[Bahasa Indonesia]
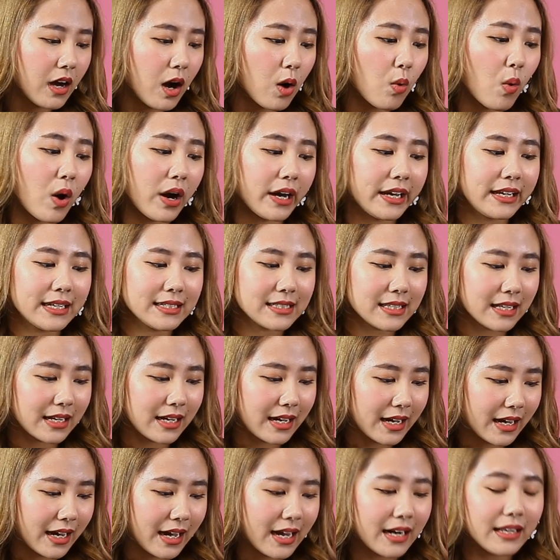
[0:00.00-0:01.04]
wanginya
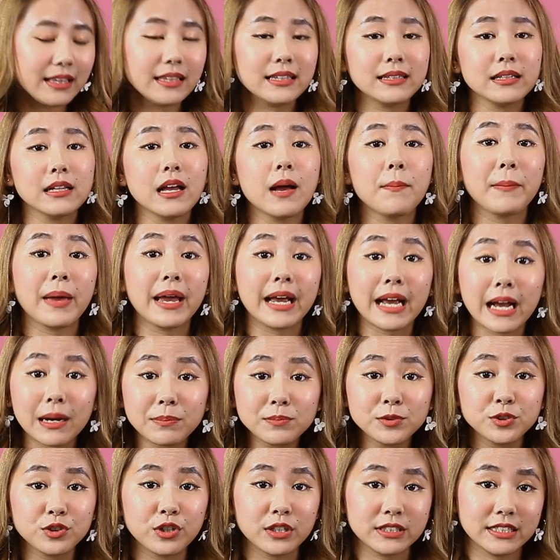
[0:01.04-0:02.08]
segar, makeup
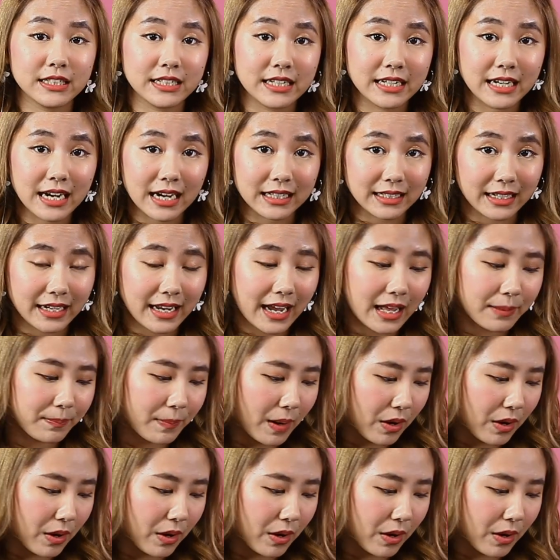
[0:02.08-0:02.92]
juga jadi nggak terlihat